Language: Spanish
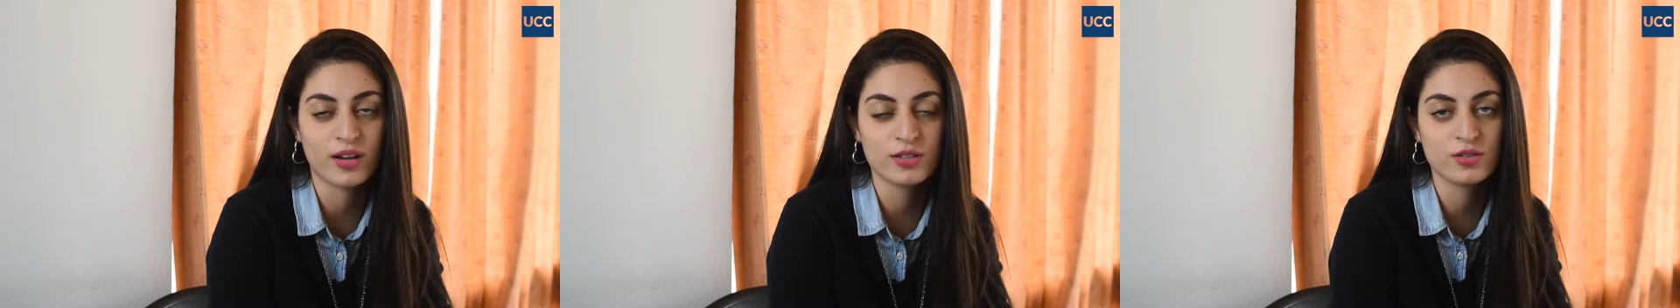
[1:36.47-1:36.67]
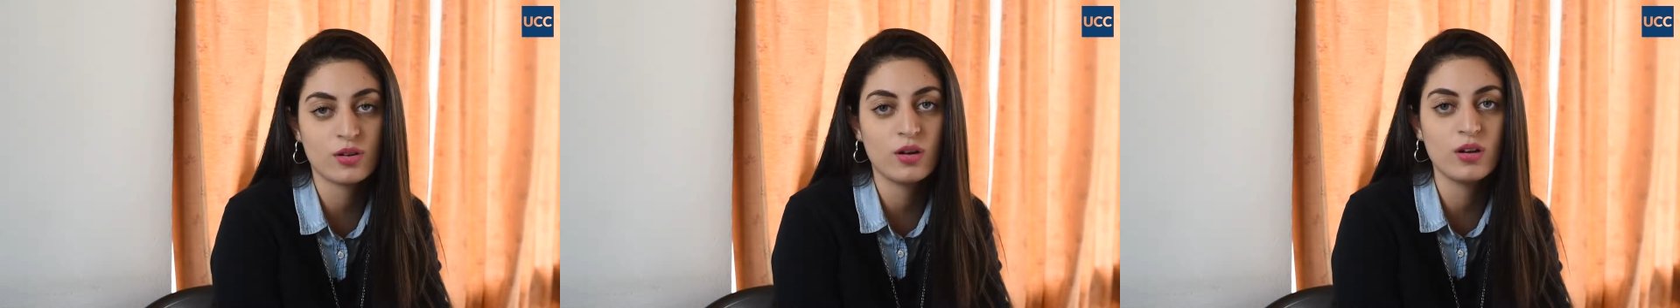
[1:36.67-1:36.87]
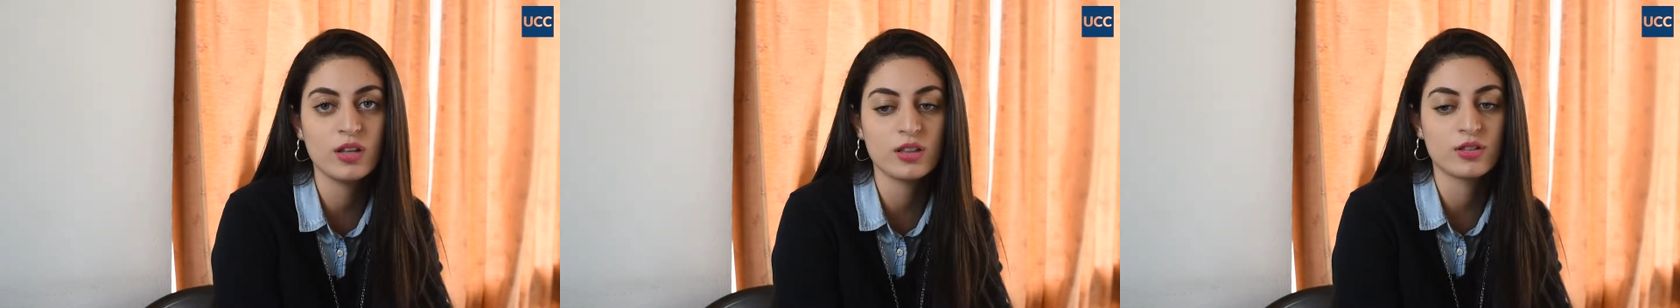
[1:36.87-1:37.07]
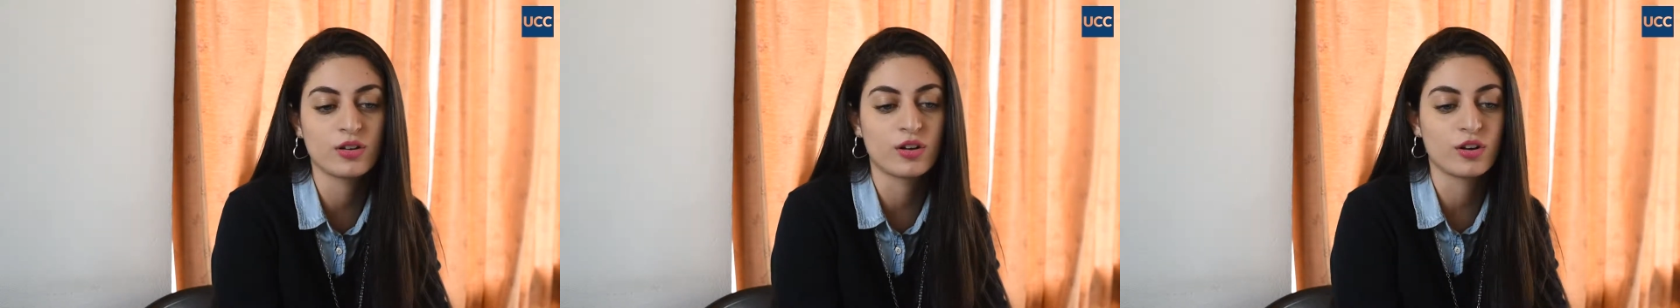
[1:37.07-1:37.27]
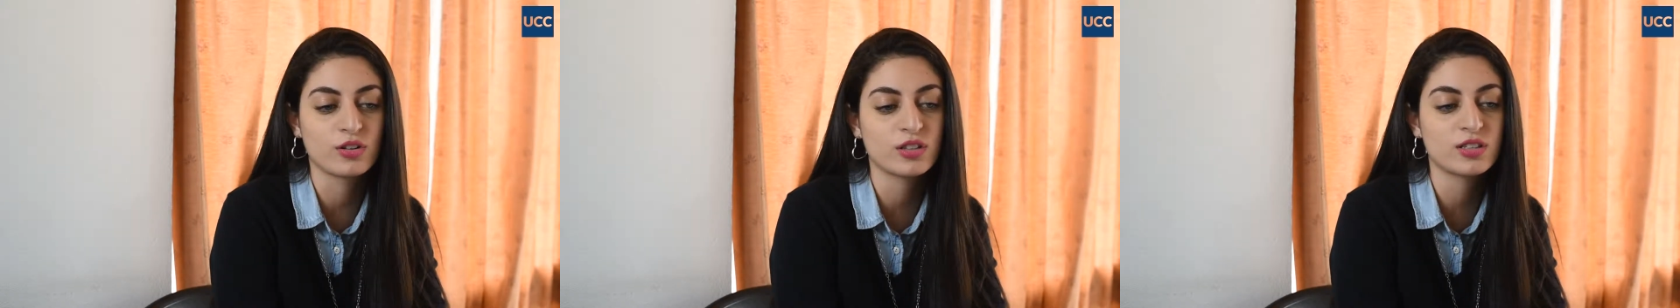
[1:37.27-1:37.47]
que eso es lo
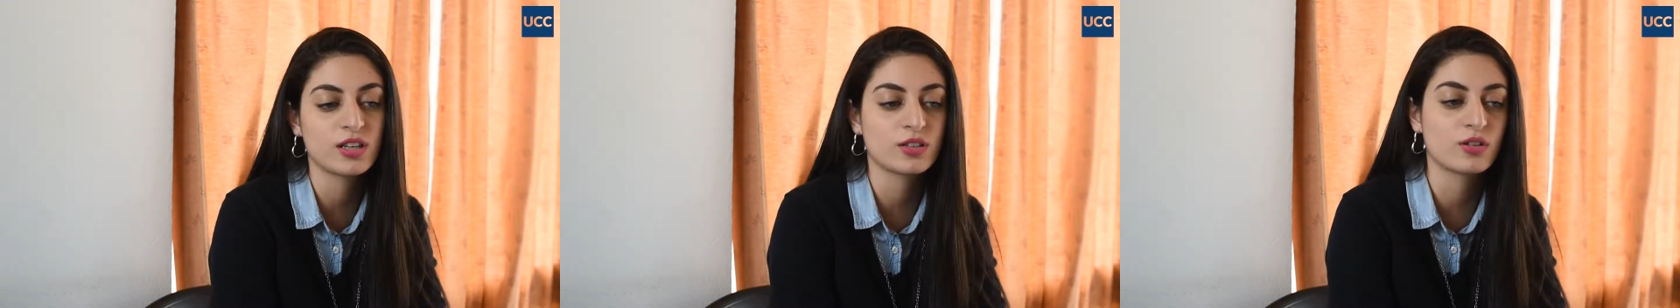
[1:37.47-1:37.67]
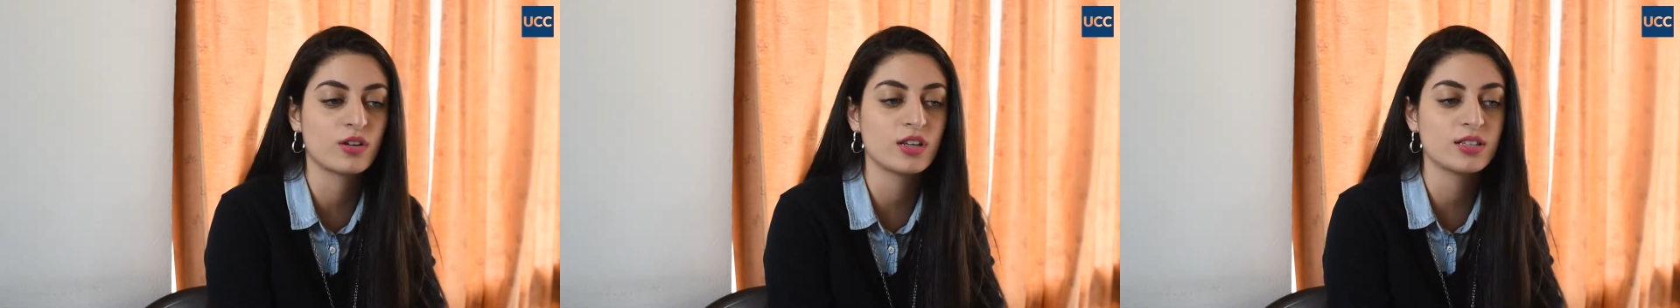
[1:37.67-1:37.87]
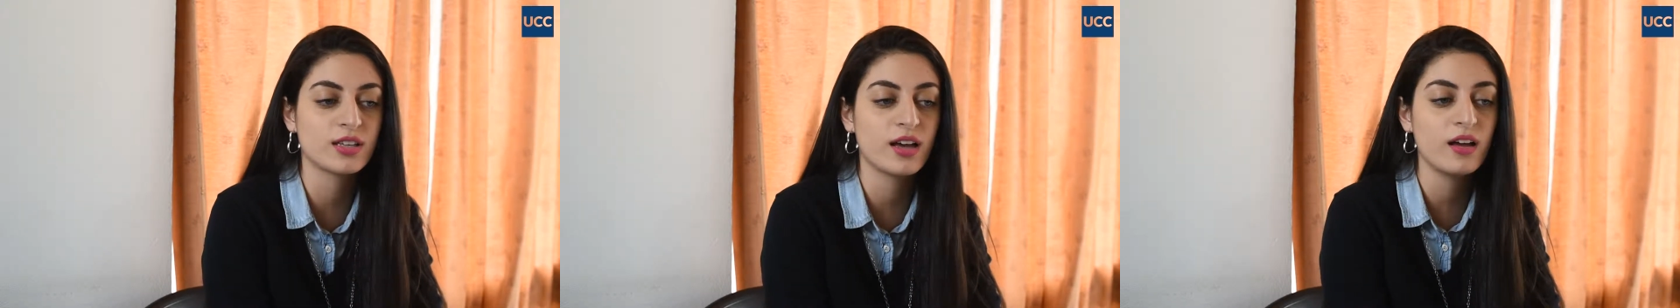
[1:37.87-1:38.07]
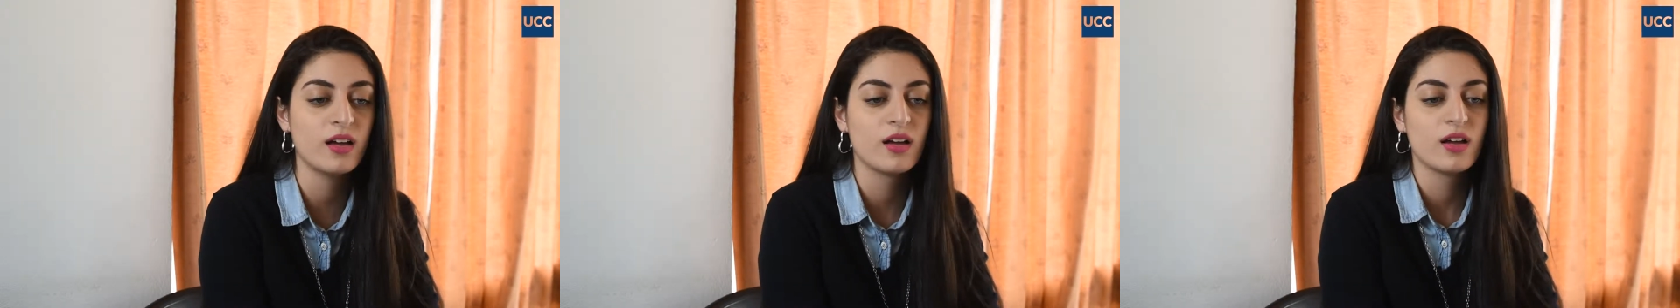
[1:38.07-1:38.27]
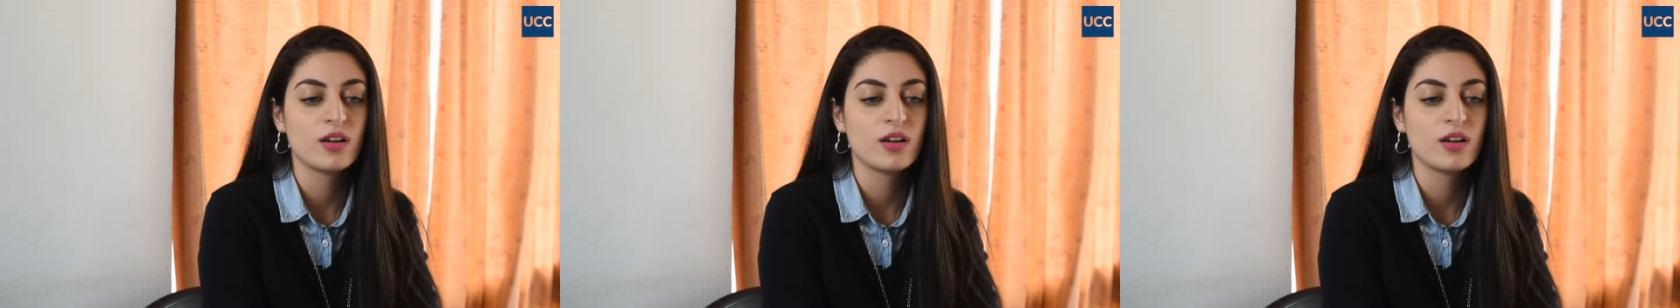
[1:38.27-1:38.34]
lindo, que no te sectoriza